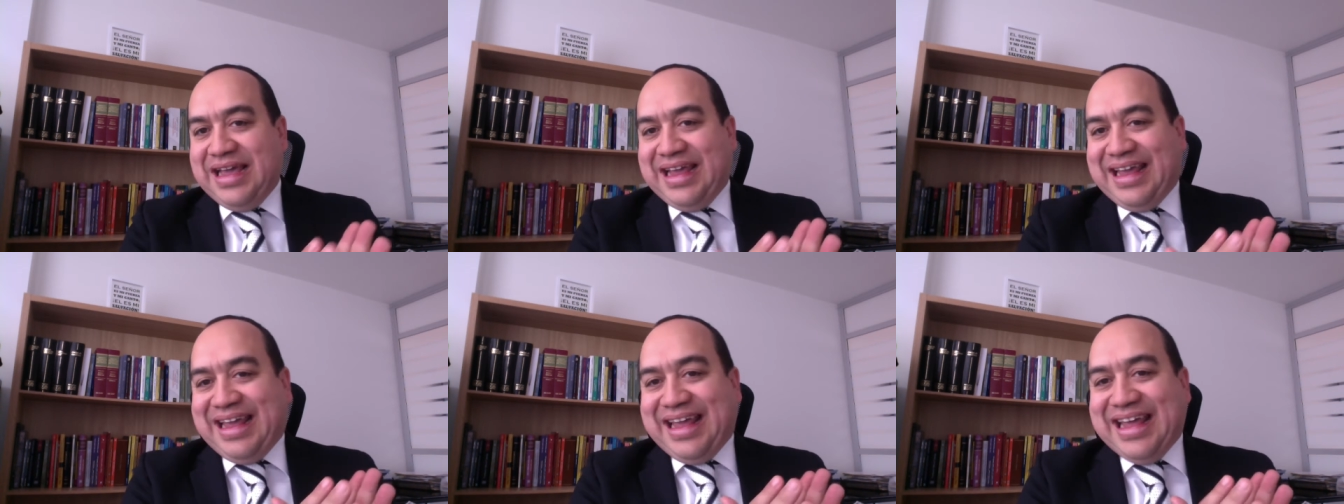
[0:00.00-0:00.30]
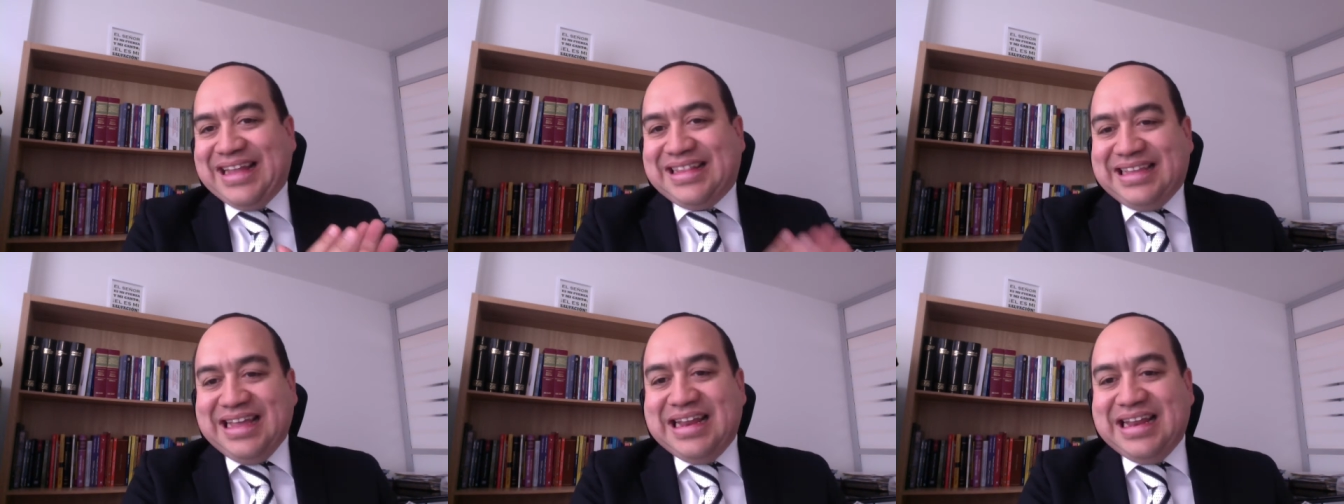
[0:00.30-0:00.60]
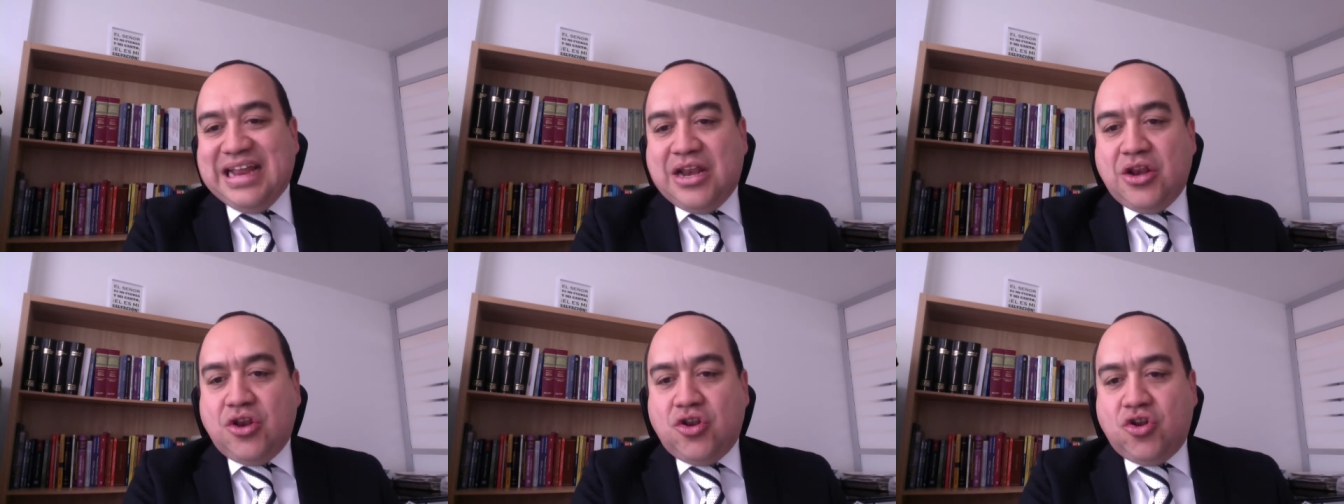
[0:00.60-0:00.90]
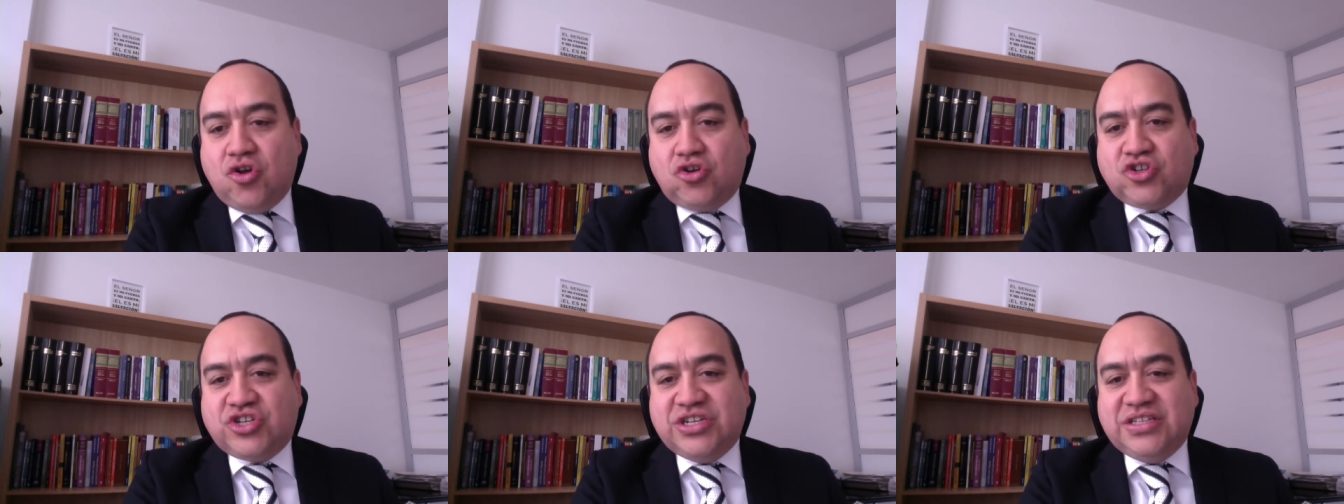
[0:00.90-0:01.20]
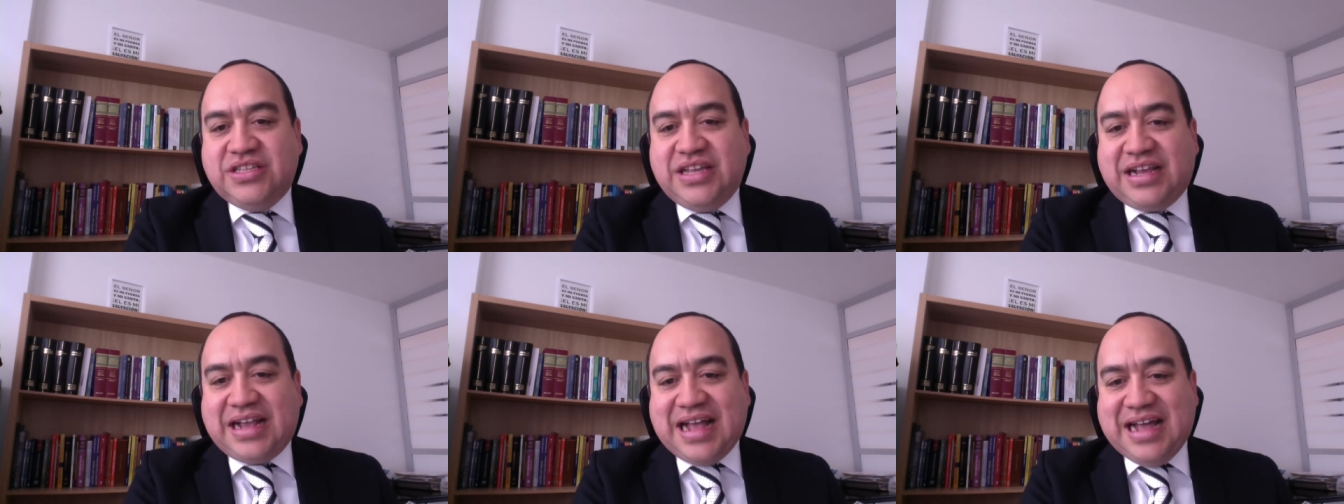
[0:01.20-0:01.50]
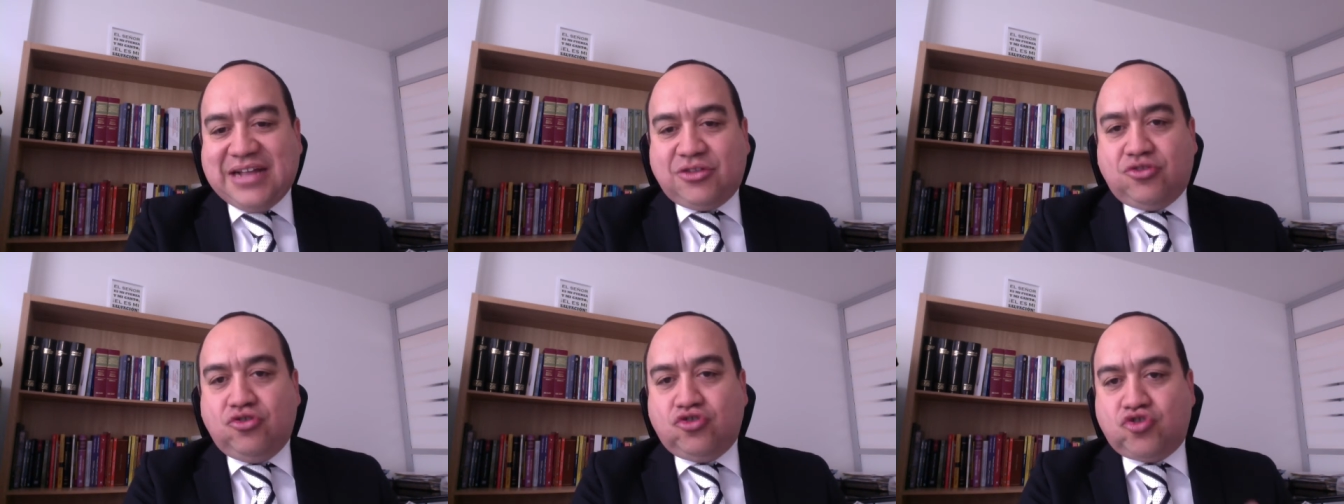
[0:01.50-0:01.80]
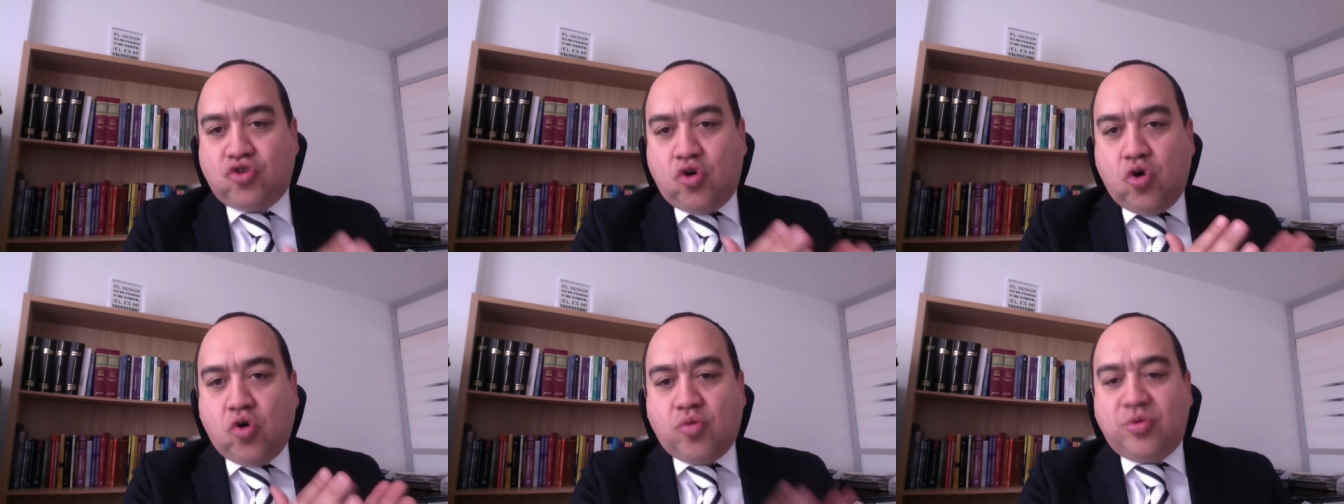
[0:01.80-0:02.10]
que tienen los
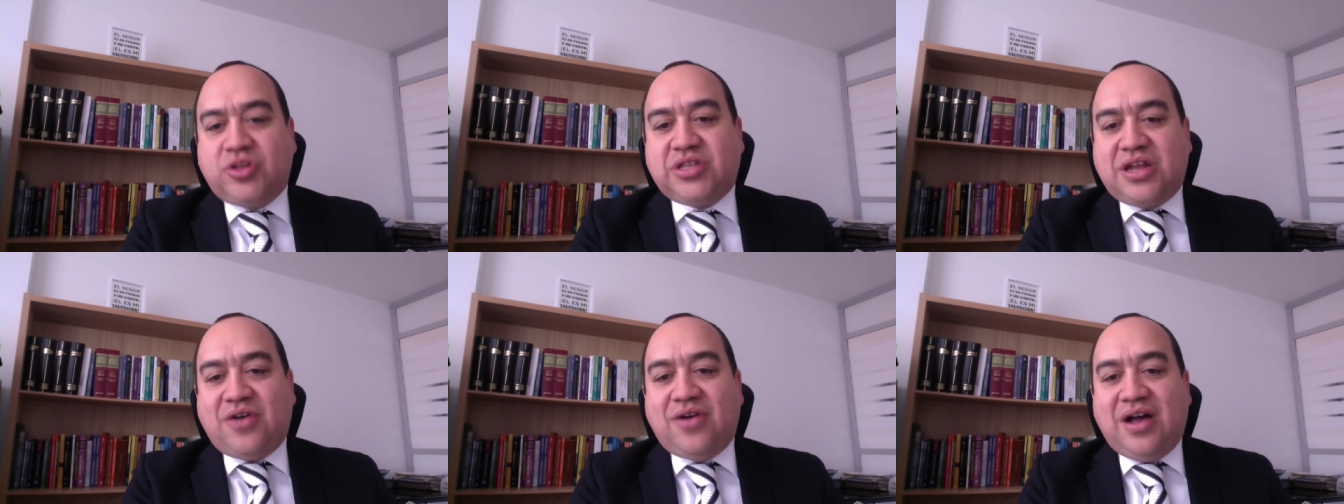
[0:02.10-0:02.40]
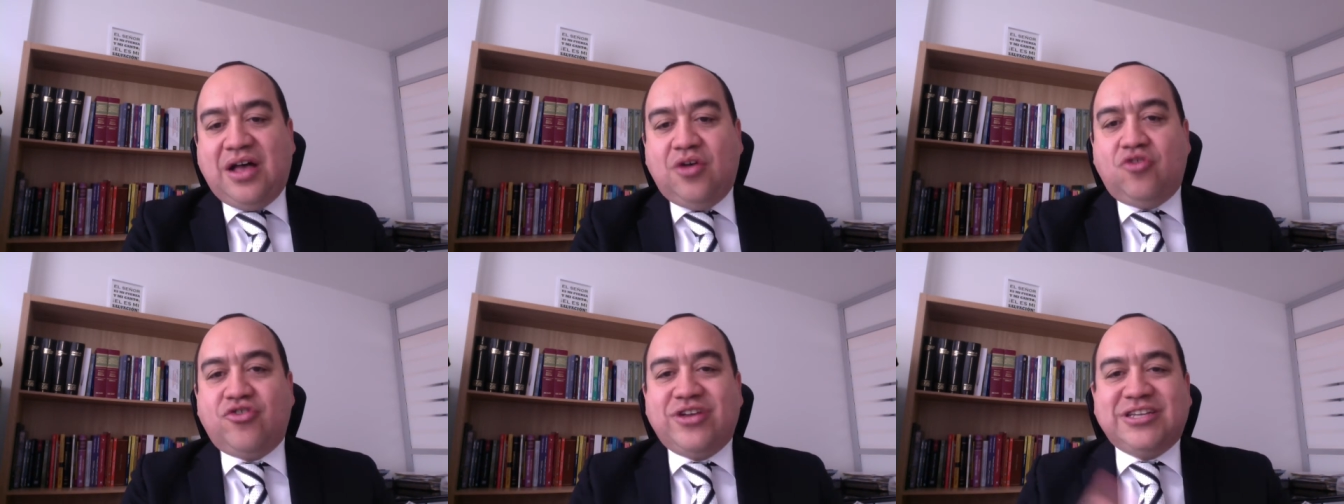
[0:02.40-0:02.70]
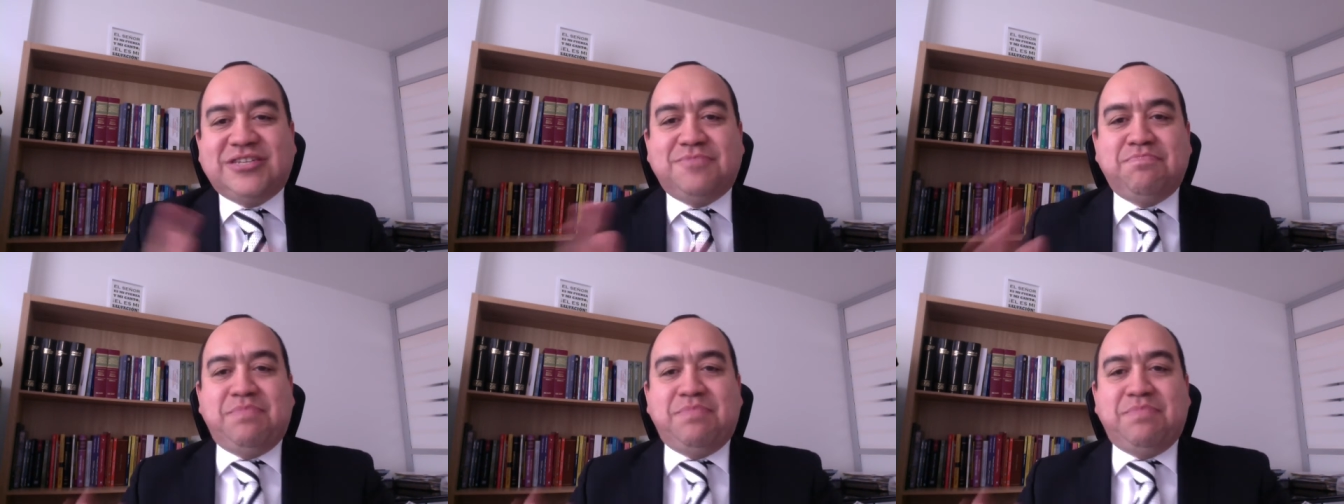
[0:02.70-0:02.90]
sindicatos o los trabajadores,